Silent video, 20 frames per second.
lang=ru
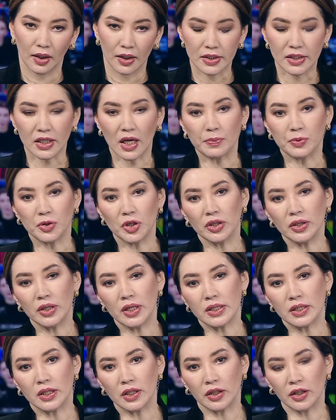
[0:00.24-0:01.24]
Сообщения
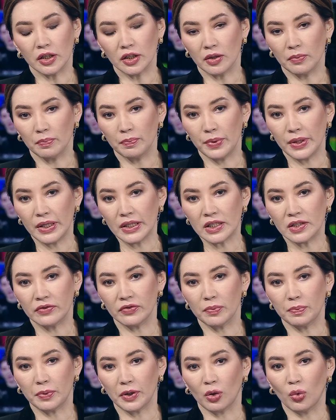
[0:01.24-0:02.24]
о стихийном
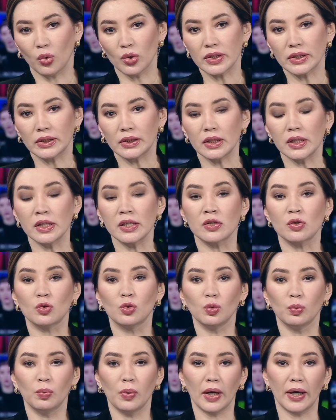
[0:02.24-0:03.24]
бедствии приходят из
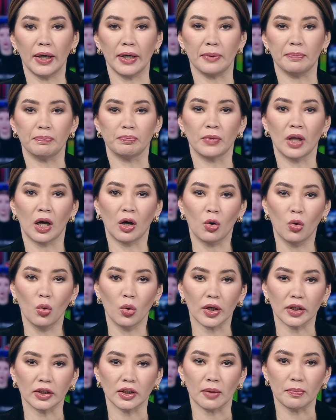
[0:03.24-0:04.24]
Дубая. На
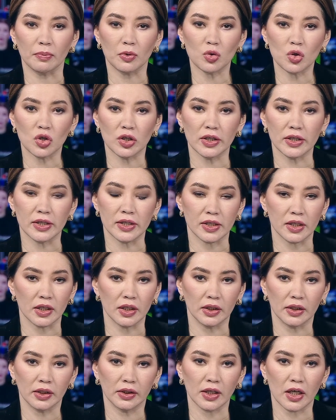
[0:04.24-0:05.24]
город обрушились
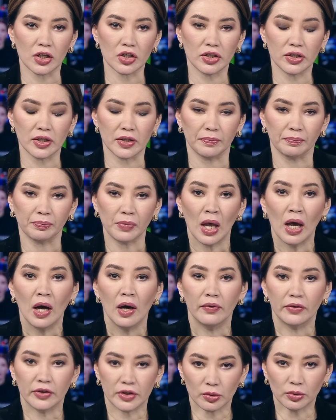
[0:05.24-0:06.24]
сильные дожди.
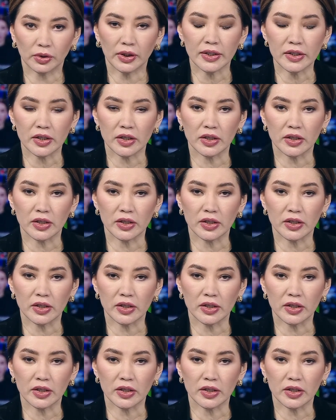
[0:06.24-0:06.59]
В результате